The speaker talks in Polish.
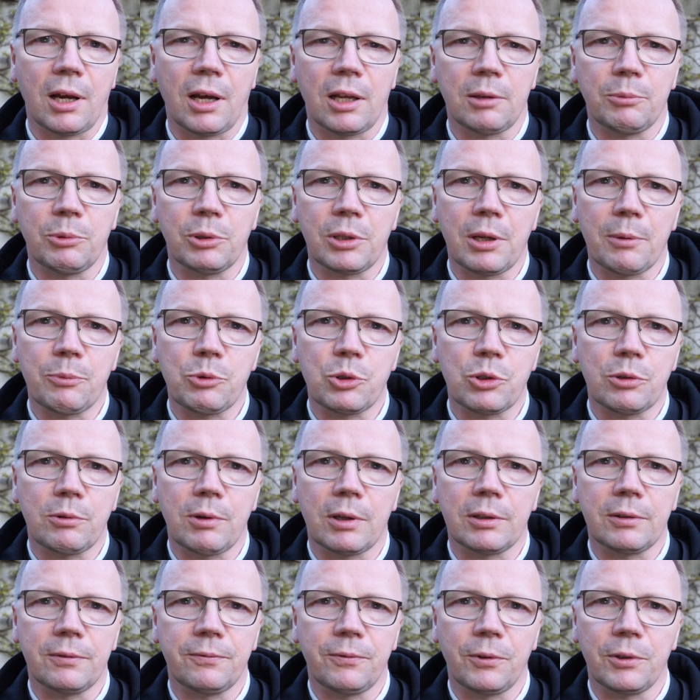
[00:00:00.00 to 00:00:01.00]
albo na
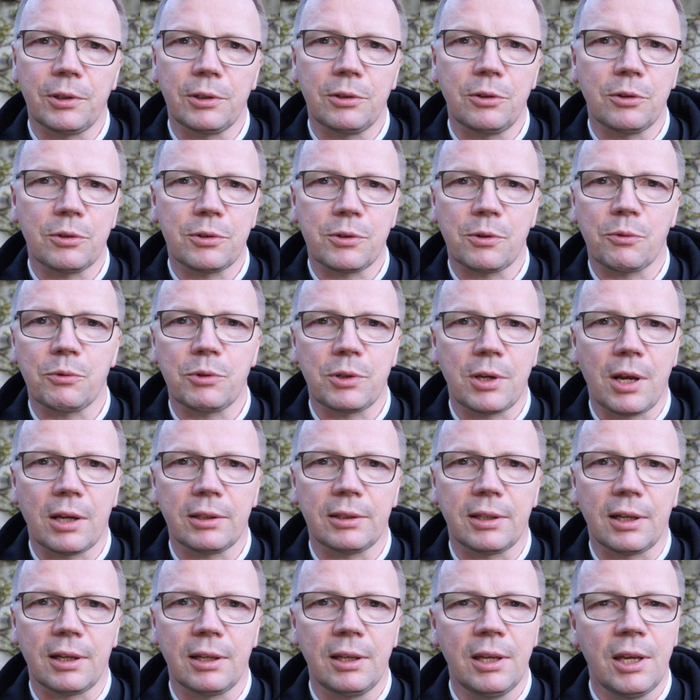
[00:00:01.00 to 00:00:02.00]
przykład Twojego
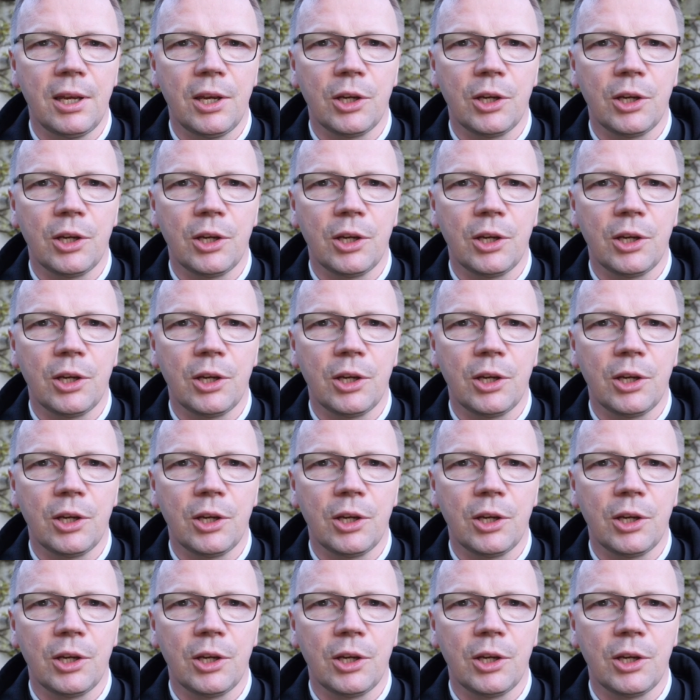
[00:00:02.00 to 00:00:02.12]
sąsiada,